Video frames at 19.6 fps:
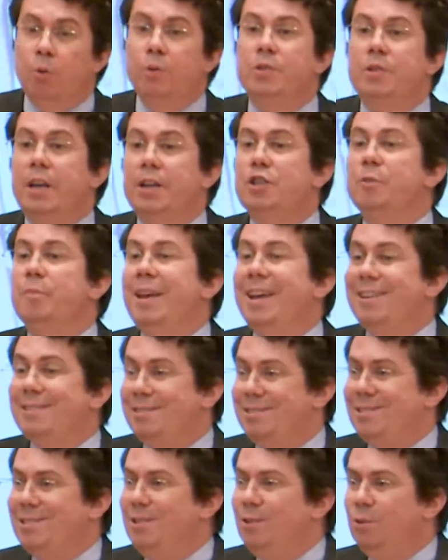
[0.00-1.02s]
O
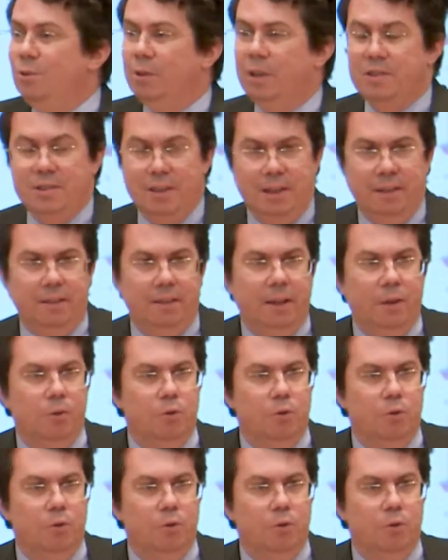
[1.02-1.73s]
765 da CLT,